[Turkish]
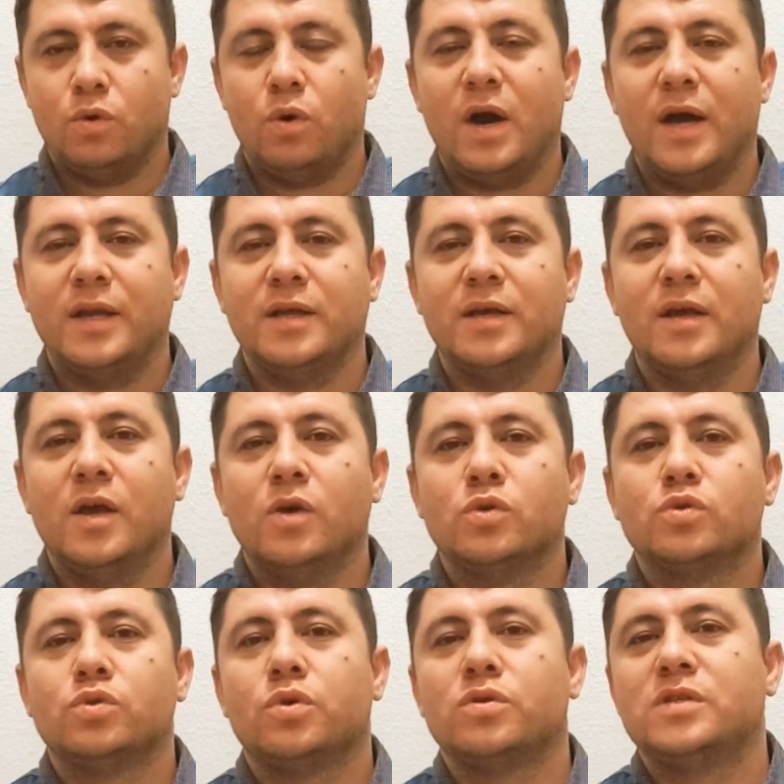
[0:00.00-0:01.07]
O hani
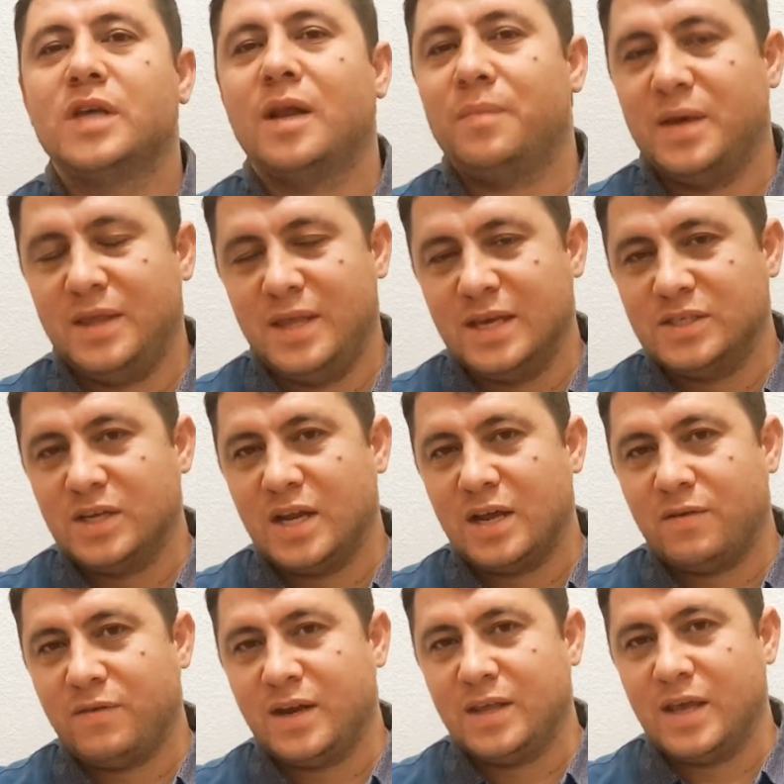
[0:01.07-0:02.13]
sosyal medyacılar
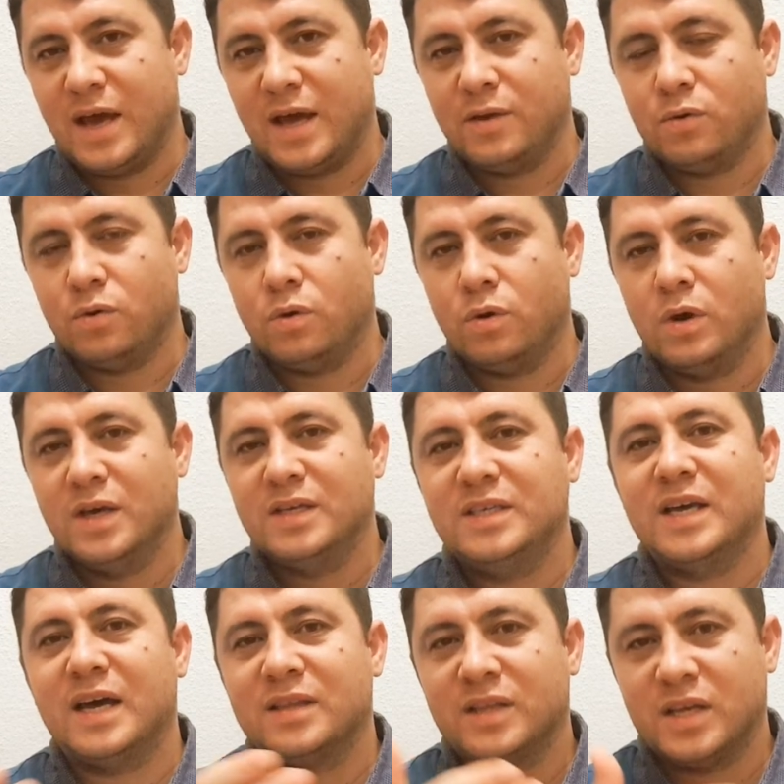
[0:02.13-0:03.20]
var ya hani o
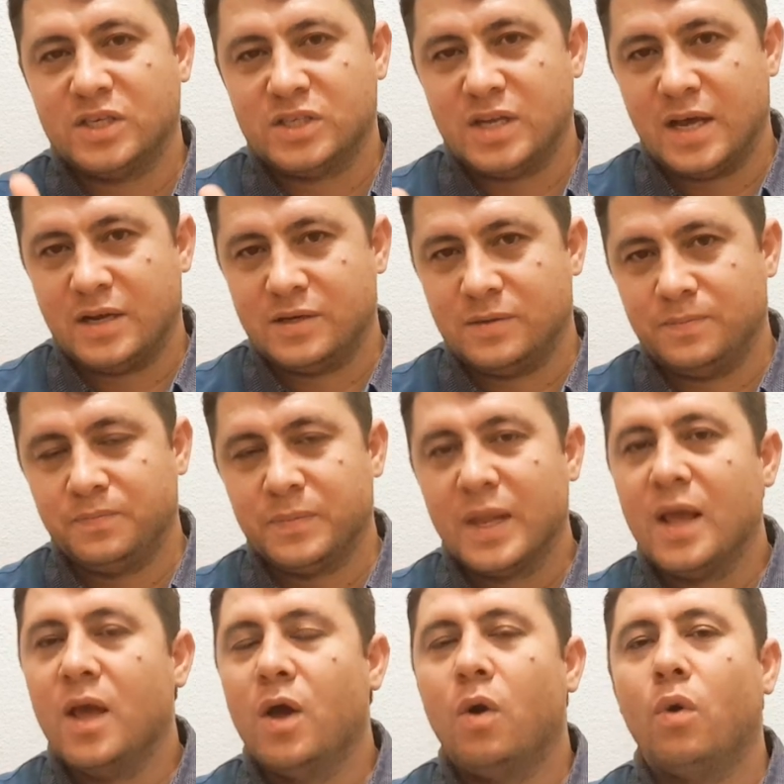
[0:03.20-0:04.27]
yandaşlar
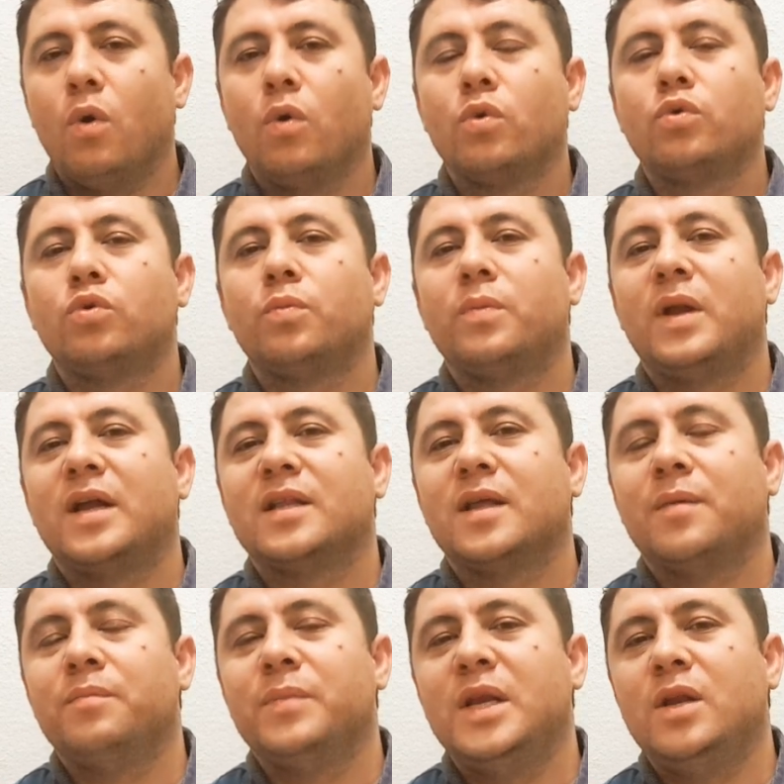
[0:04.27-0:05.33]
o
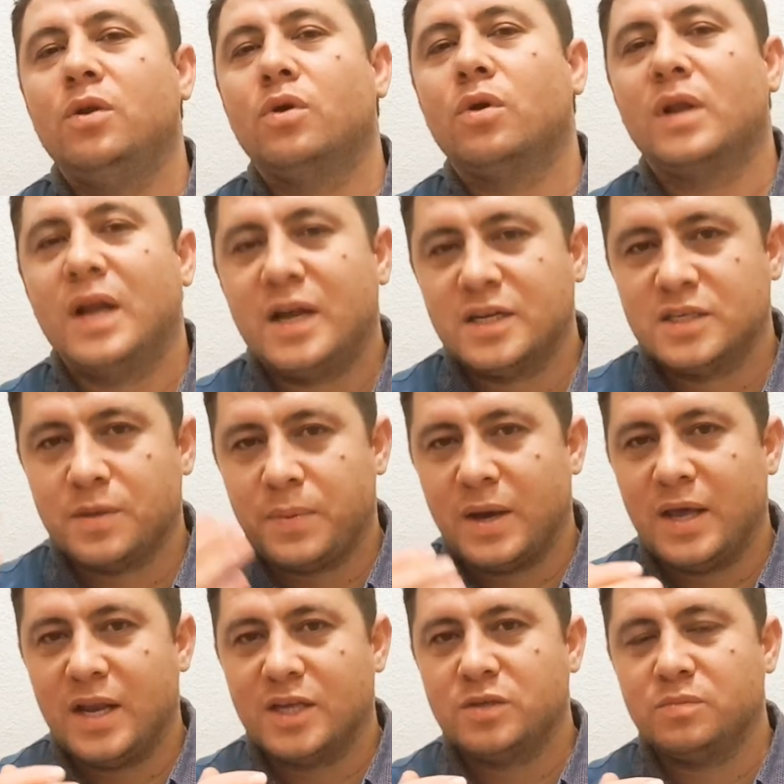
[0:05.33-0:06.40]
gruplarda milyonlarca
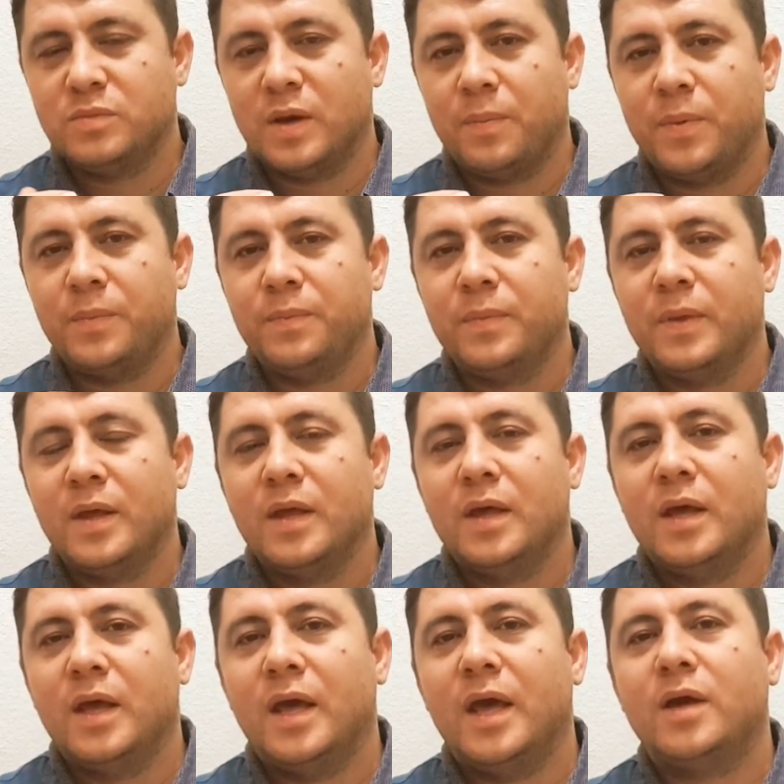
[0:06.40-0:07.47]
paylaşım yapıp
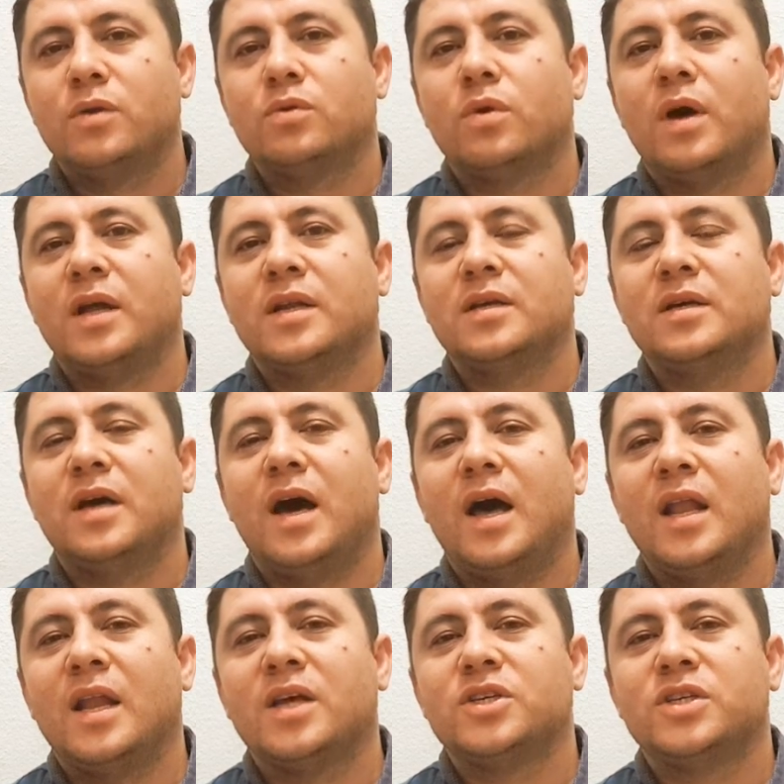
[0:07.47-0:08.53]
Erdoğan'ı
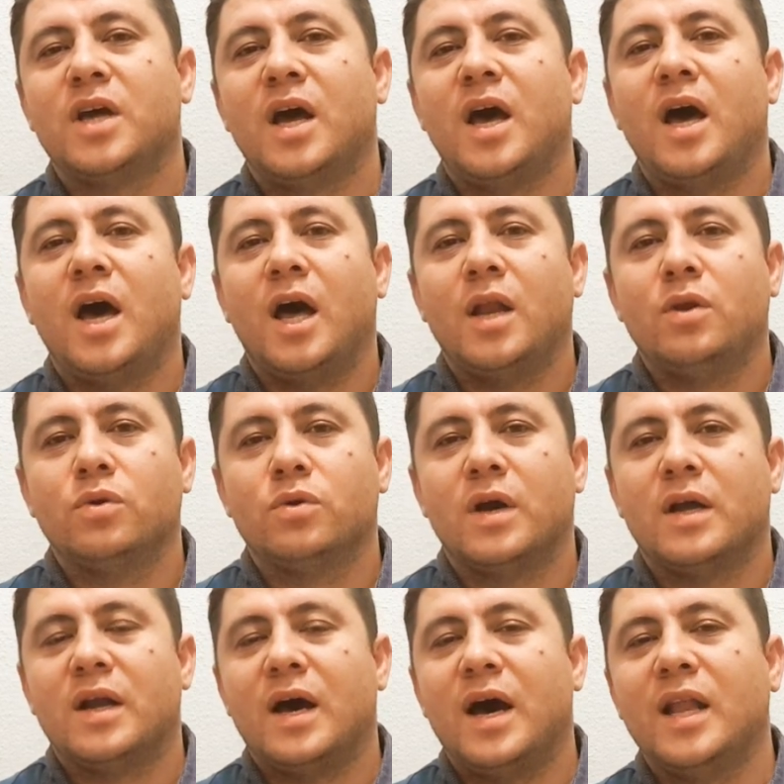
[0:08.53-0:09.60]
al aşağı al
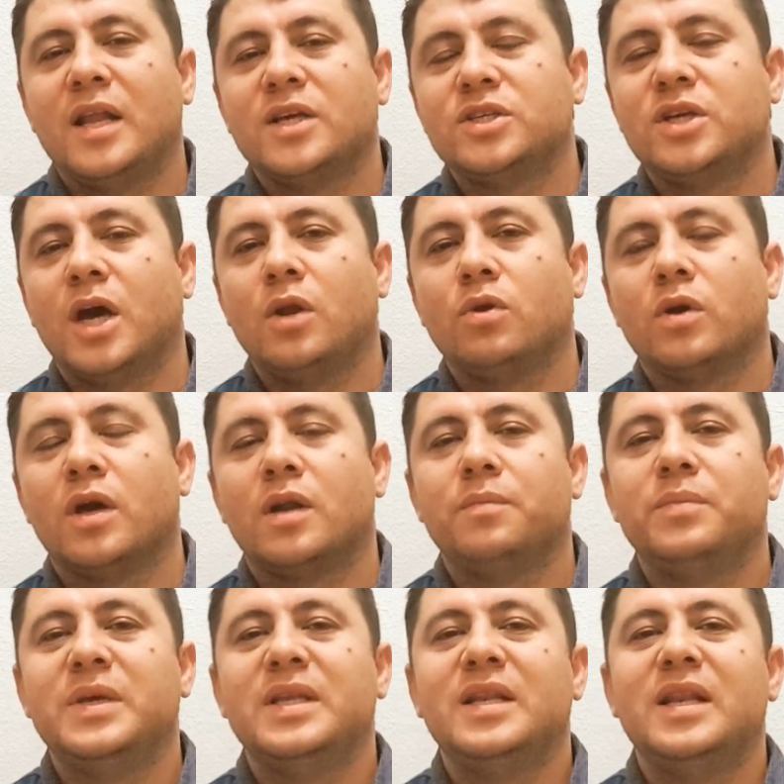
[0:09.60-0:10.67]
yukarı al aşağı al
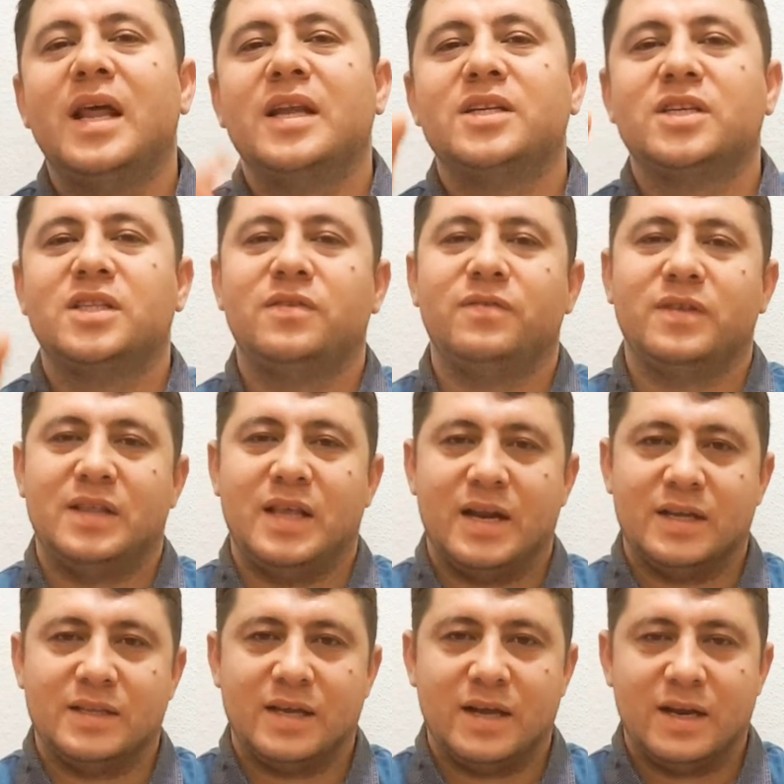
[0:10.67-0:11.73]
yukarı binlerce tweetler
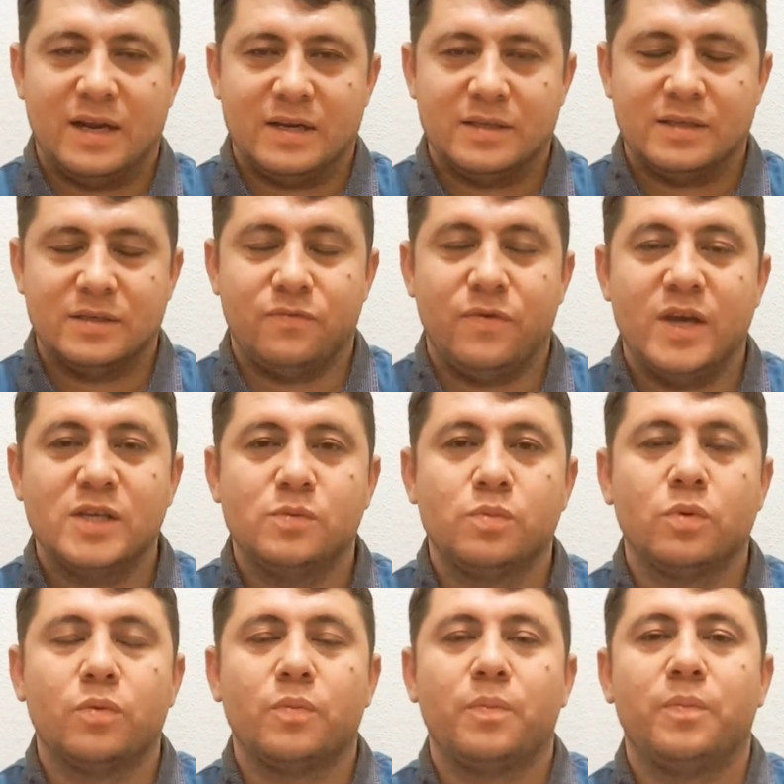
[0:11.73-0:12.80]
atarlardı.
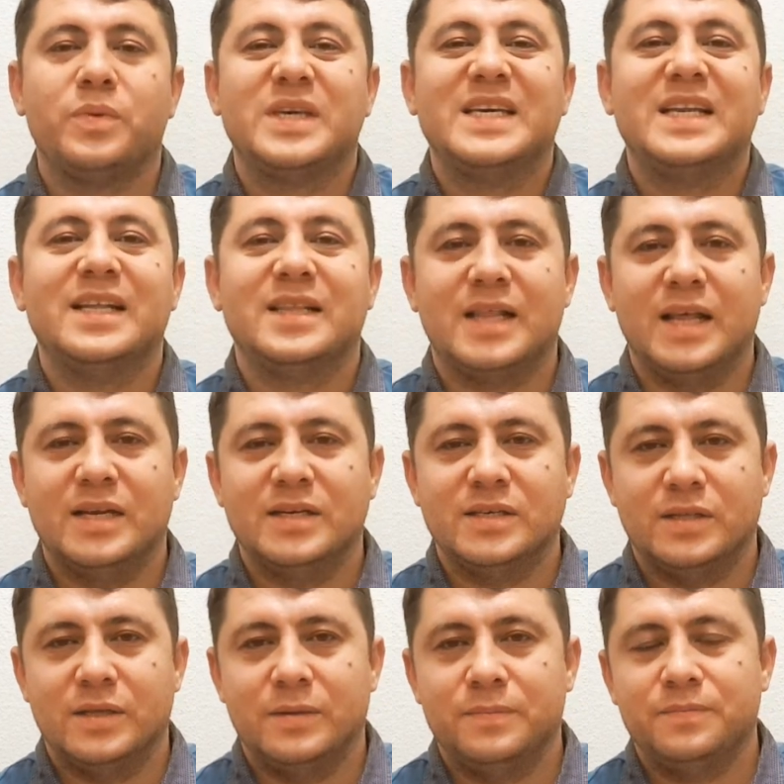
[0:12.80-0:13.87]
Facebook
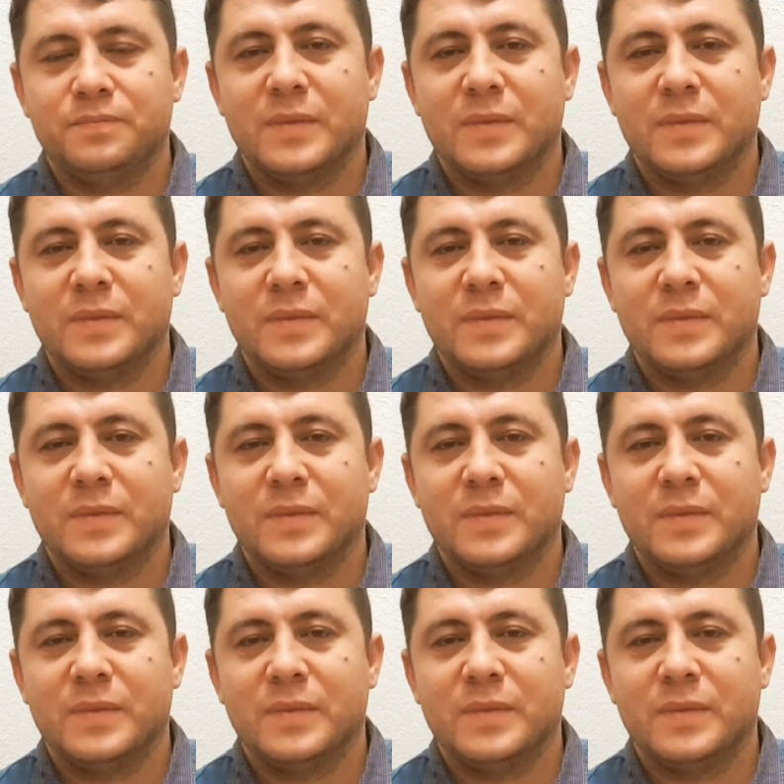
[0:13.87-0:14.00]
kilitlenirdi.